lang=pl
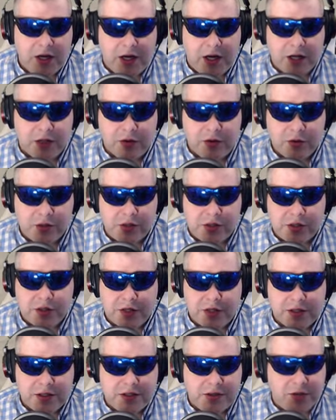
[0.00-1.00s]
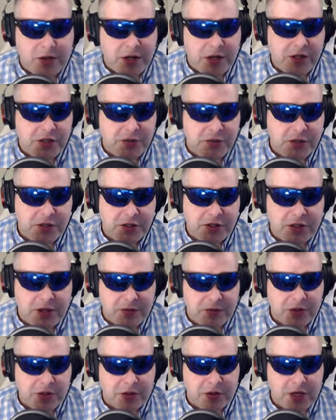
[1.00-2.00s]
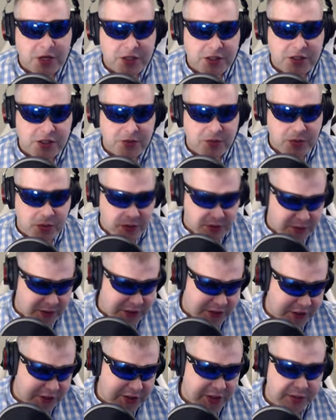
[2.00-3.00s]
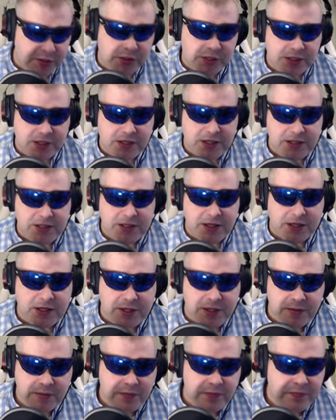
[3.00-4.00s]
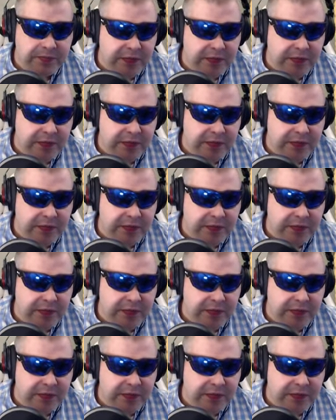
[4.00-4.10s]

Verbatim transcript: A nóż, e, słuchajcie, może tam się okaże, że będą jakieś lepsze zlecenia.